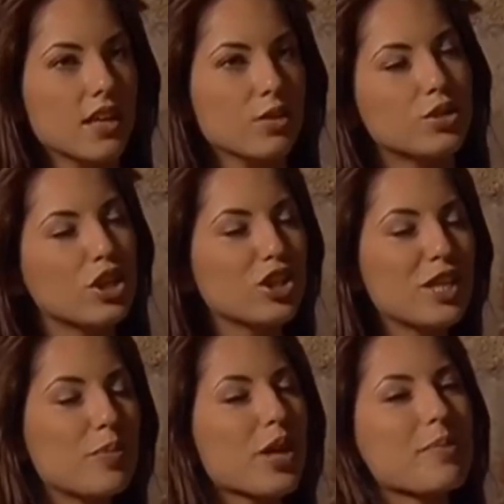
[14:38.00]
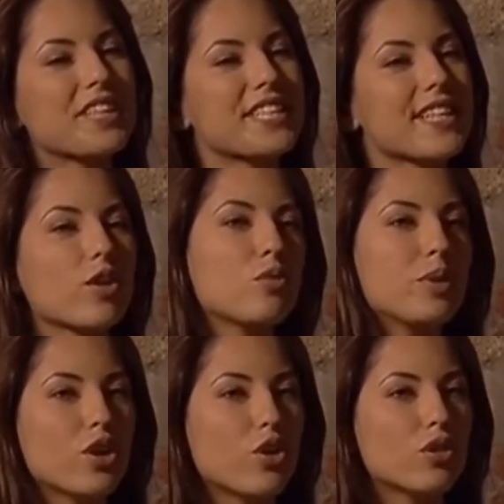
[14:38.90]
Usted no tiene por qué meterse
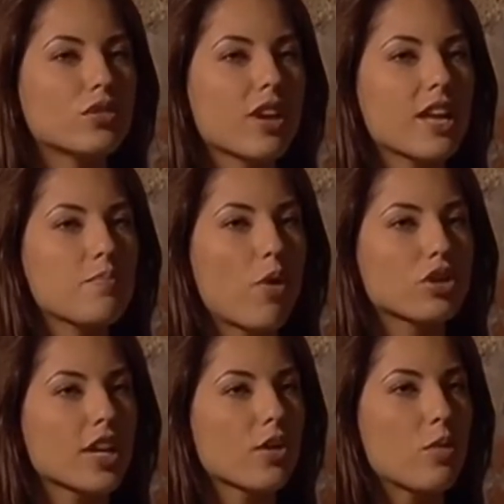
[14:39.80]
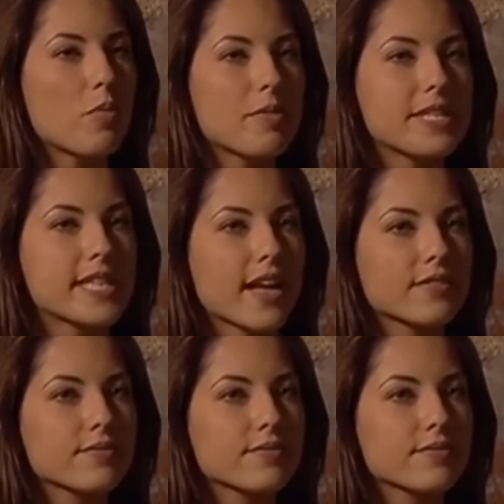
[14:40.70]
conmigo. ¿Qué le importa cómo me vista?